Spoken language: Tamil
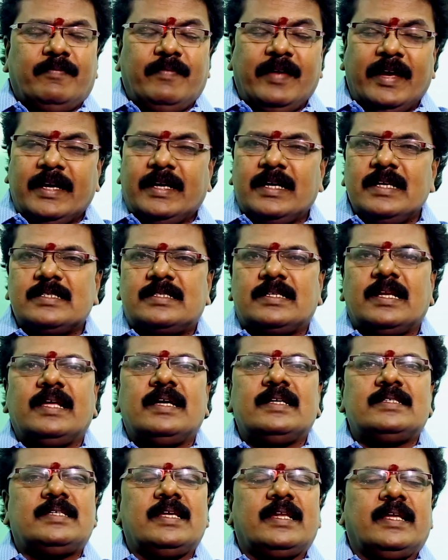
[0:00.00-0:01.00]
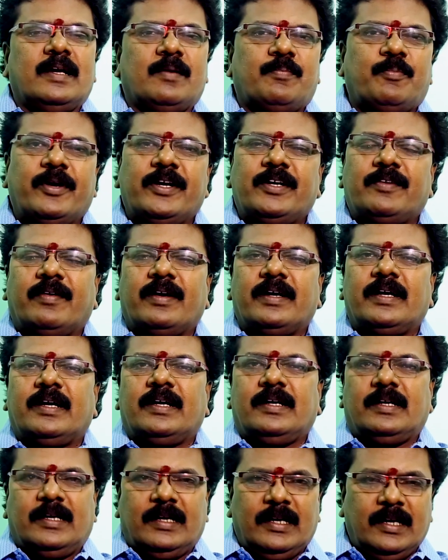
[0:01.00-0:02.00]
வெஹிக்கிள்ஸில் எச்சரிக்கையாக போயிட்டு வாங்க
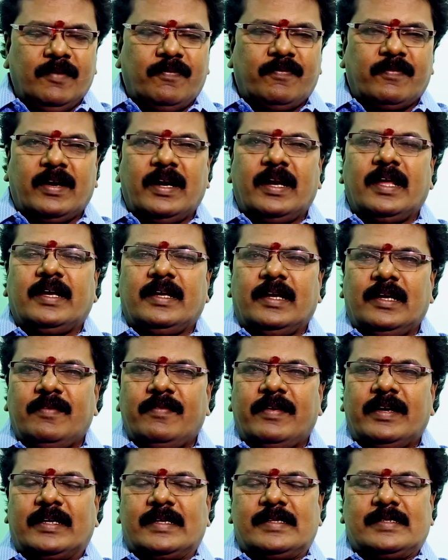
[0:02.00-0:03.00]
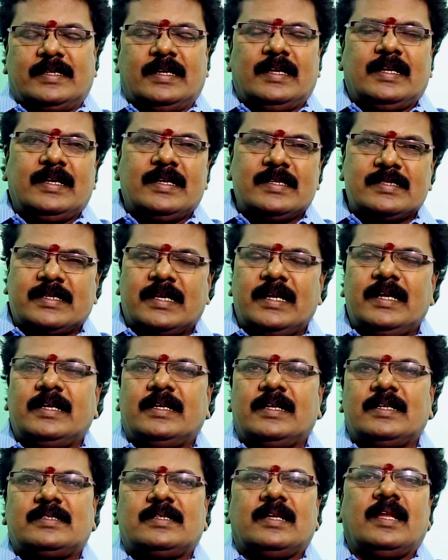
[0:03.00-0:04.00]
லிஃப்ட்டில் எலிவேட்டர்ஸில்
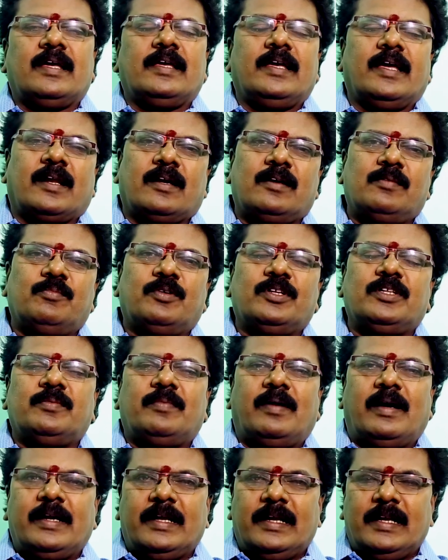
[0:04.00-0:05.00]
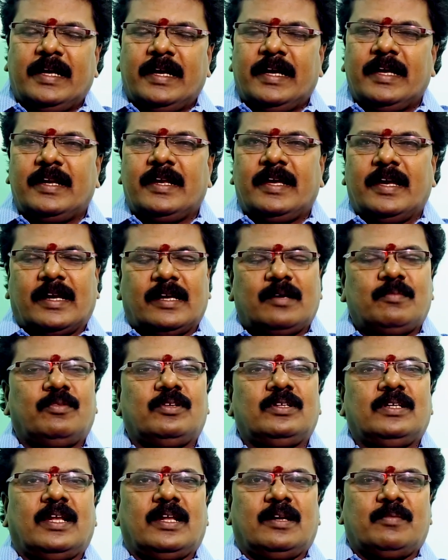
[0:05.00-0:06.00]
எஸ்கலேட்டர்ஸில் இறங்கும்போது மாடியில் ஏறி இறங்கும்
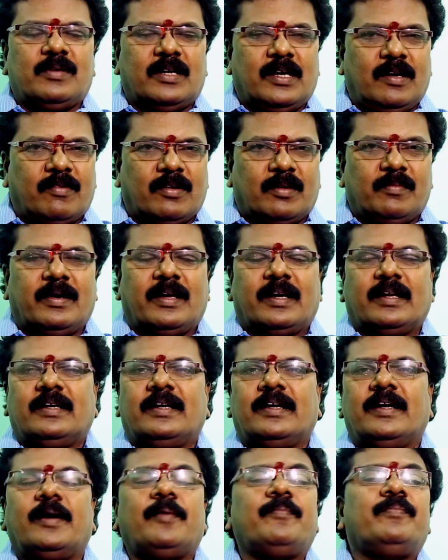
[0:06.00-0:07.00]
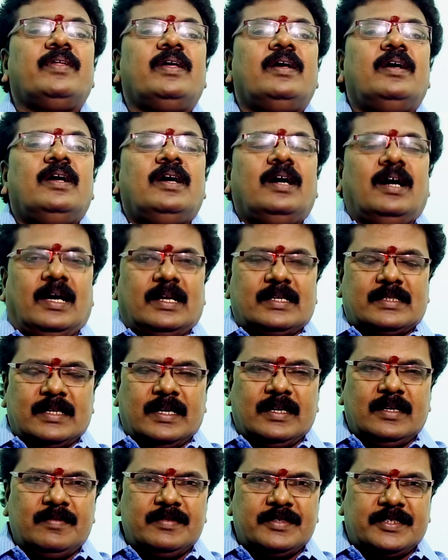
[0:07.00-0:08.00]
போதெல்லாம் ரொம்ப கவனமாக இறங்குங்க
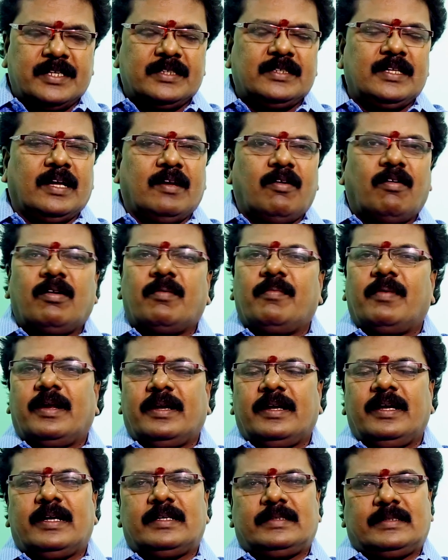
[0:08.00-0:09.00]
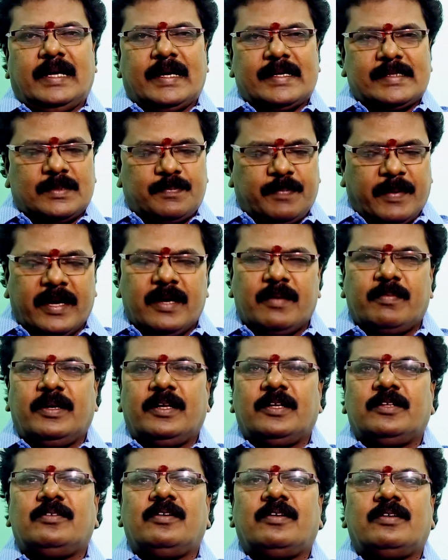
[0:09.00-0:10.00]
அரசாங்க விஷயத்தில் கவனமாக இருங்க டேக்ஸ்
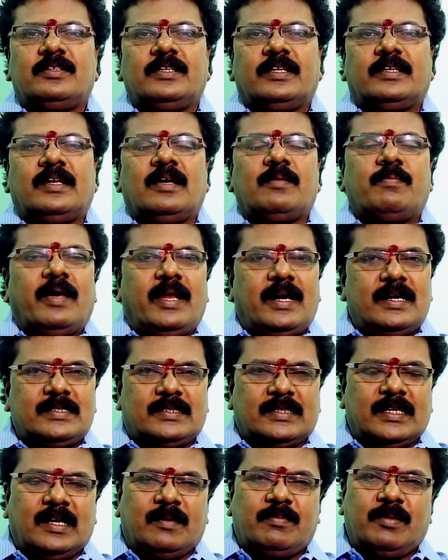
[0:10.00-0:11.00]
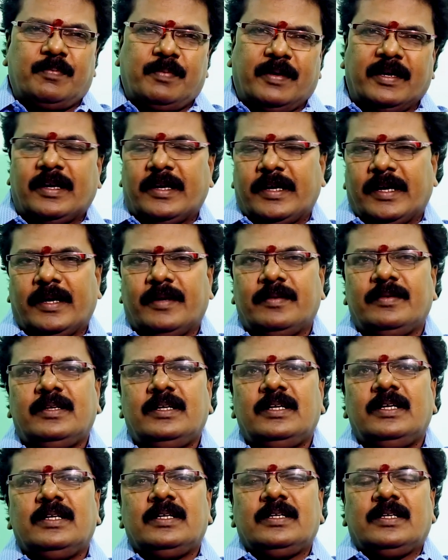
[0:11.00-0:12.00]
பேயபிள் எது இருந்ததுன்னா பேலன்ஸ் இல்லாமல் பண்ணுங்கள்
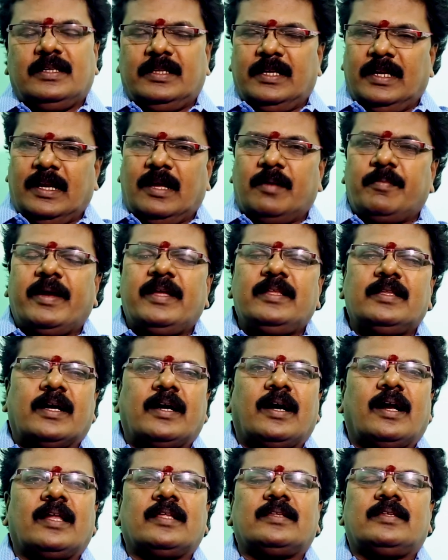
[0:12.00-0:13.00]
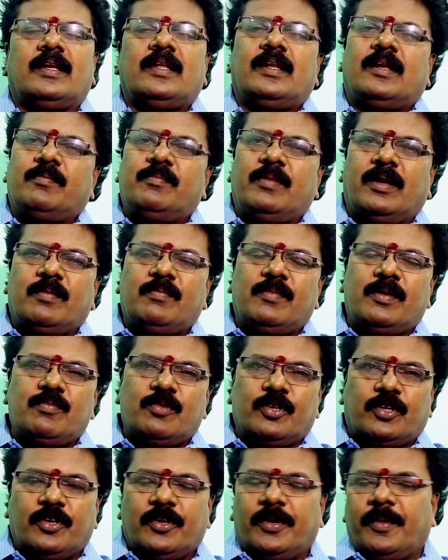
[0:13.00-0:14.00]
இது எல்லாமே இந்த காலத்தில் ரொம்ப ரொம்ப
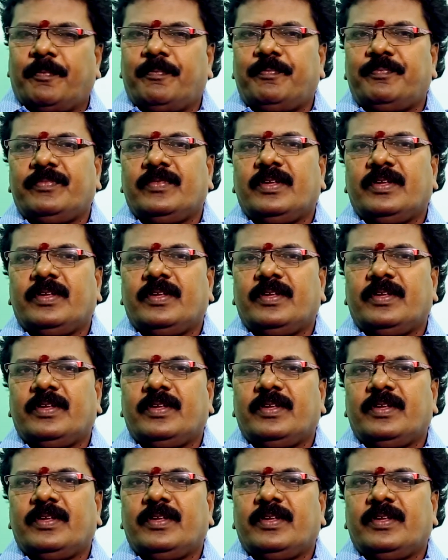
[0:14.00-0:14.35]
முக்கியம்